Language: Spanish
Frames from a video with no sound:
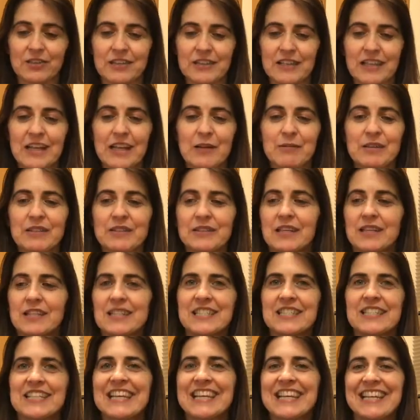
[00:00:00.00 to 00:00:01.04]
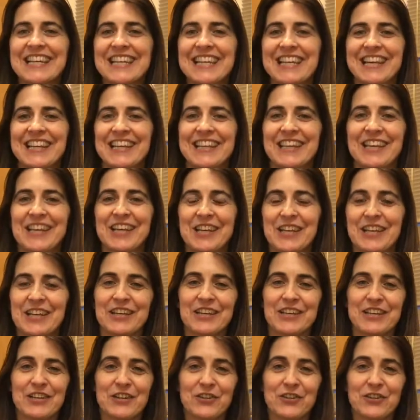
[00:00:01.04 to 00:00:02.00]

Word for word: tenía la mesa llena de